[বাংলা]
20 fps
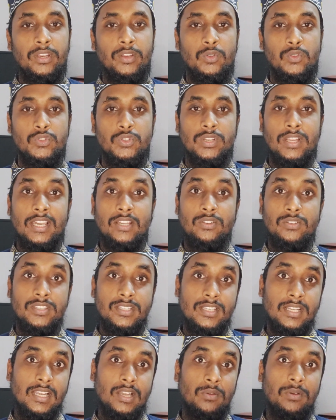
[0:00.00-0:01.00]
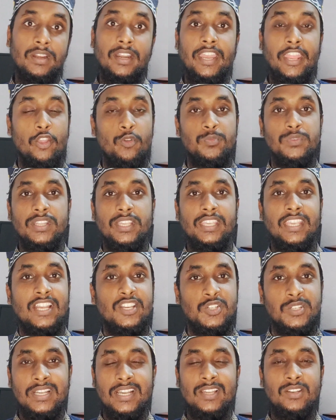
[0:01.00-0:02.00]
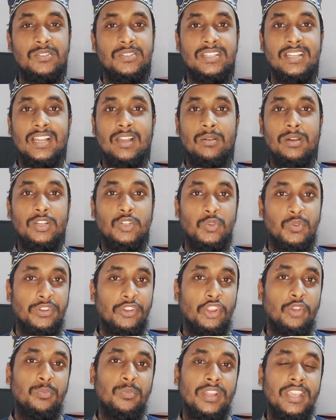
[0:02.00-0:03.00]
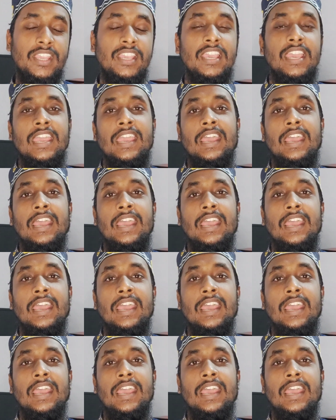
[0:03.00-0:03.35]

বলে হুজুর কালোজিরা খাওয়ার নিয়মটা কি আসলে কালোজিরা খাওয়ার কোনো নিয়ম নাই